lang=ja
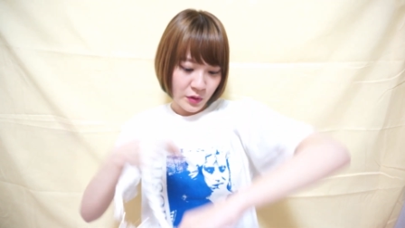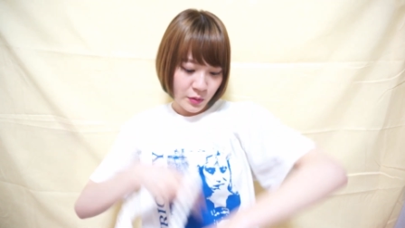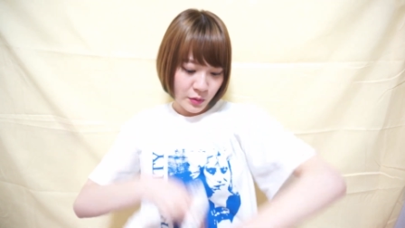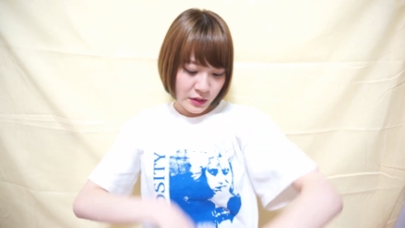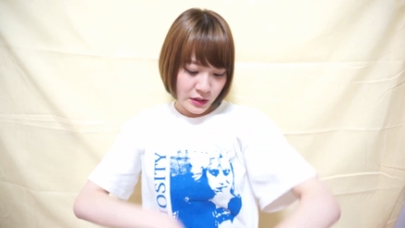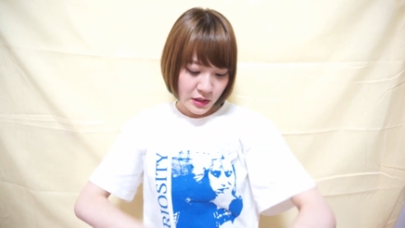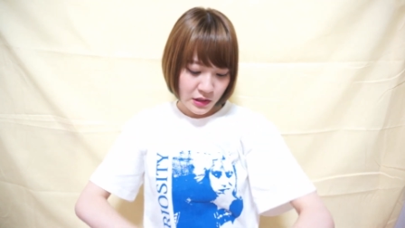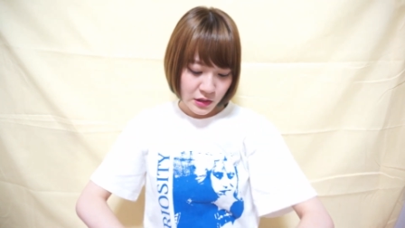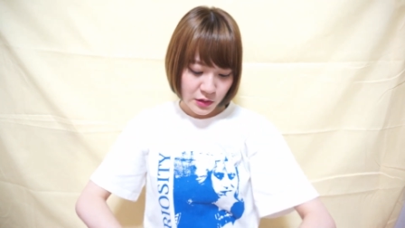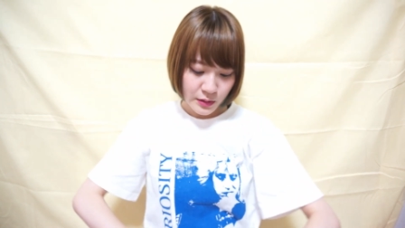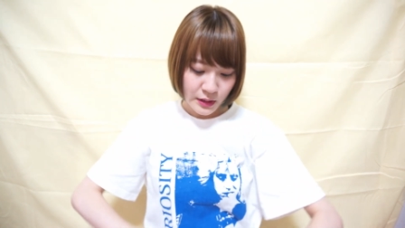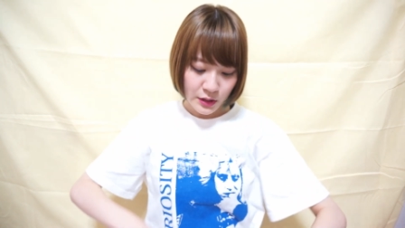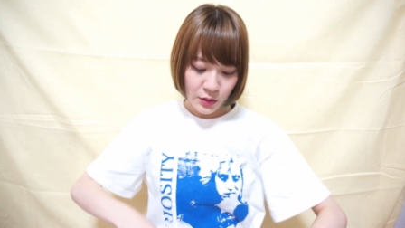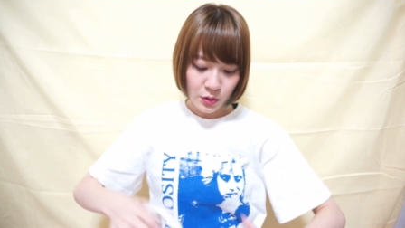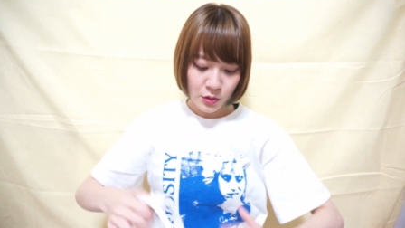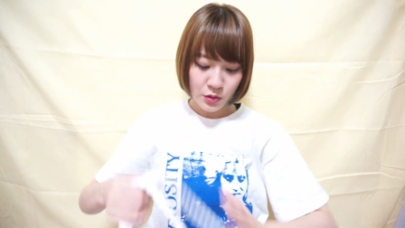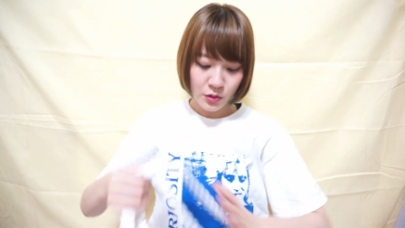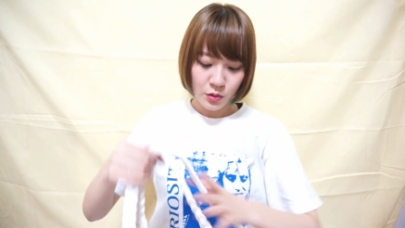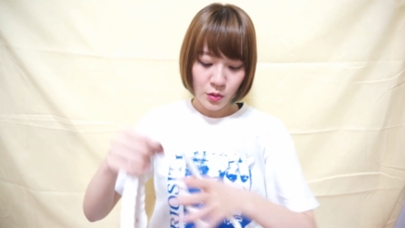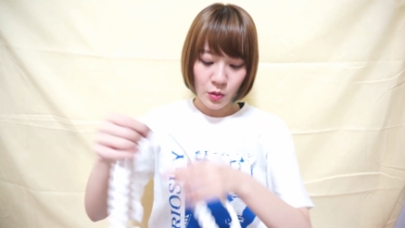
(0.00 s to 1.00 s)
私は
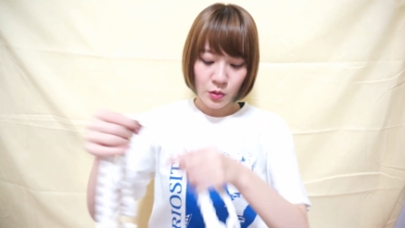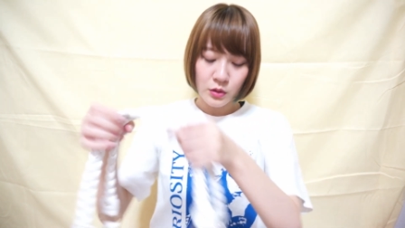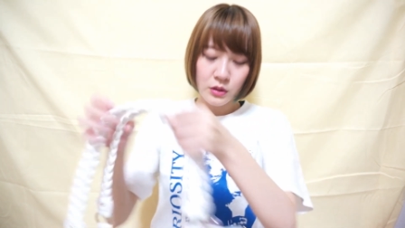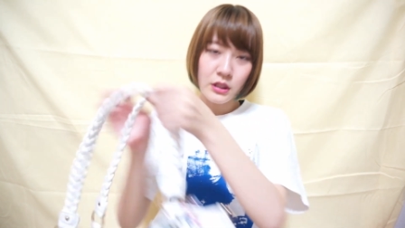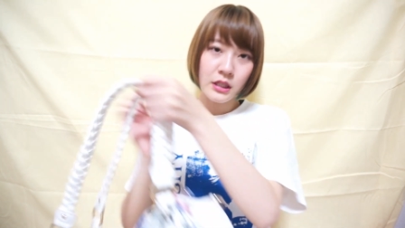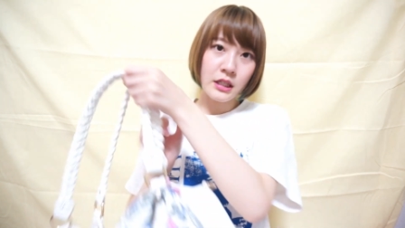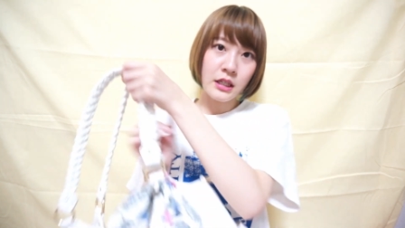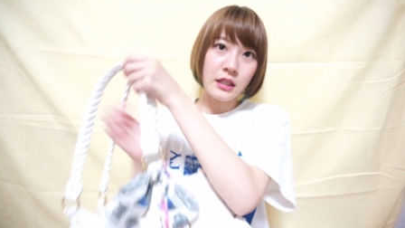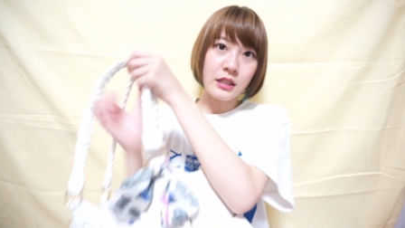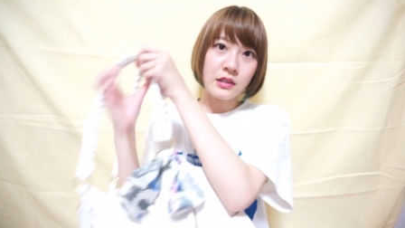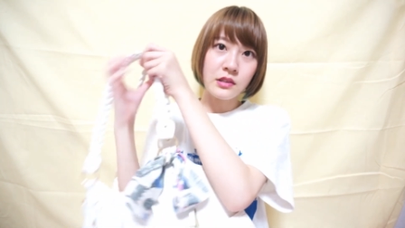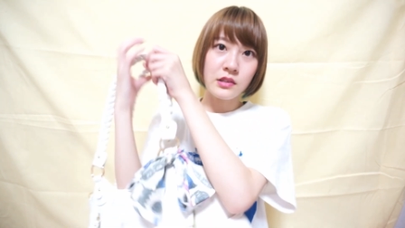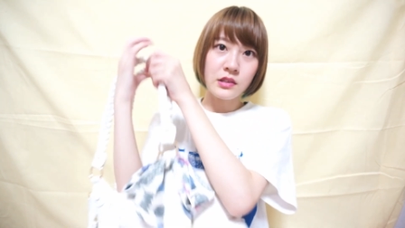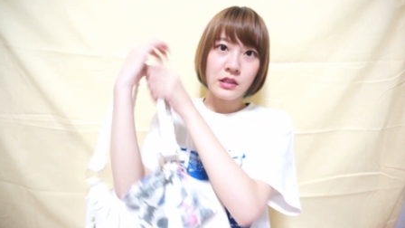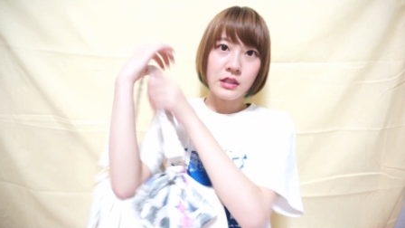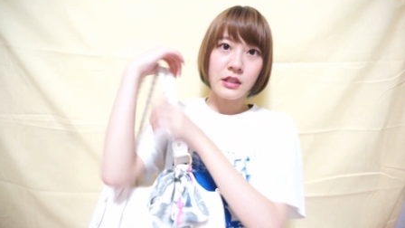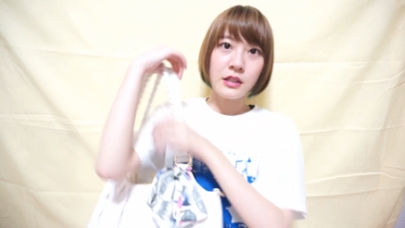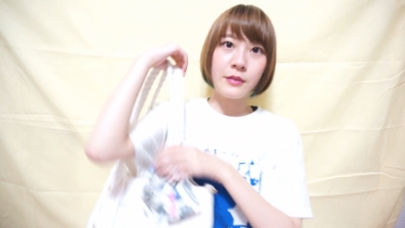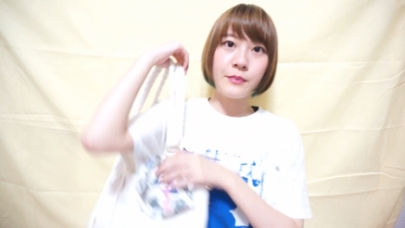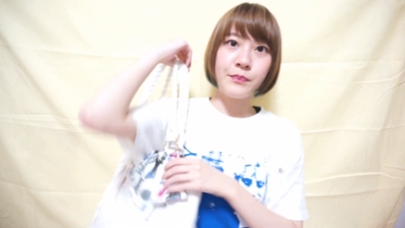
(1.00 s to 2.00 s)
よくこんな感じ
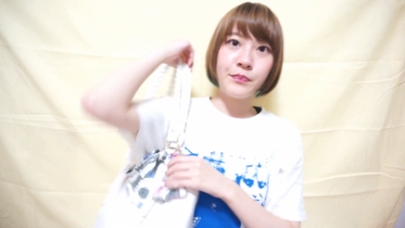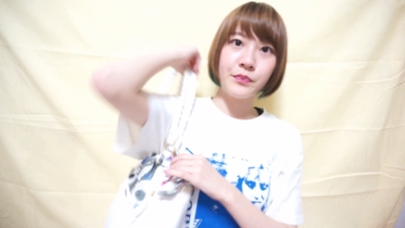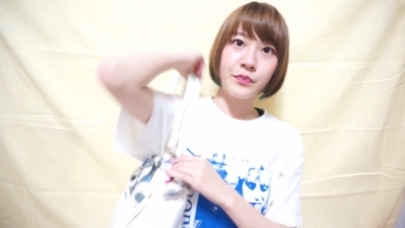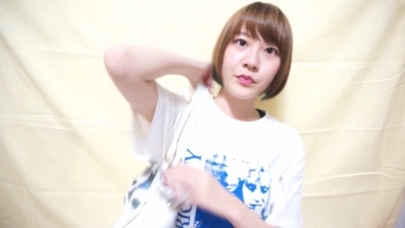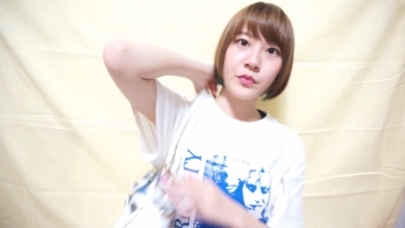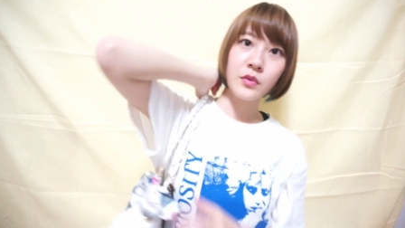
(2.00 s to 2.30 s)
で